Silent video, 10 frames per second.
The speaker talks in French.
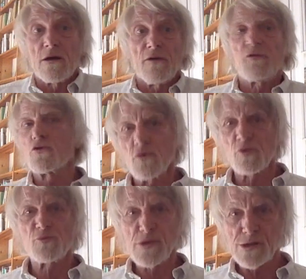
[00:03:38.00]
il faut que tout le
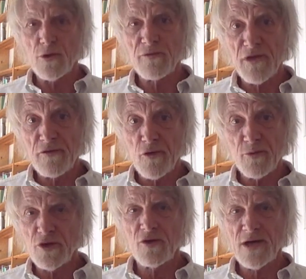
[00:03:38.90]
monde puisse survivre
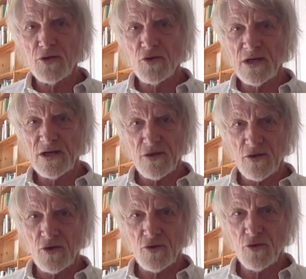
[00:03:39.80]
pendant la
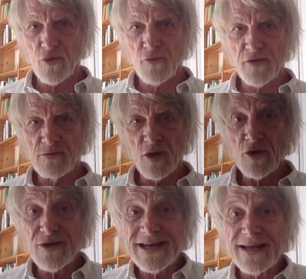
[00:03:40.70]
durée du
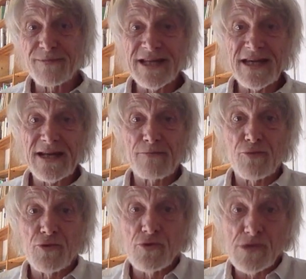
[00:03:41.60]
confinement et la manière la
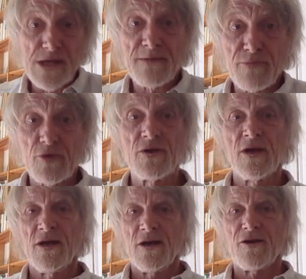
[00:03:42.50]
plus simple,
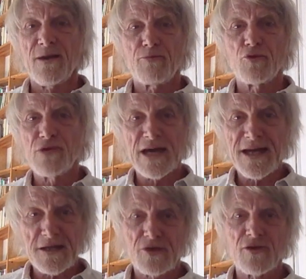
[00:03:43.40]
la plus
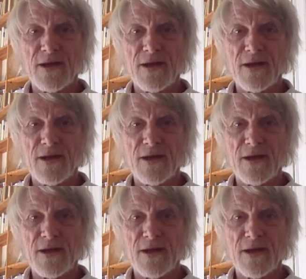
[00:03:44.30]
directe,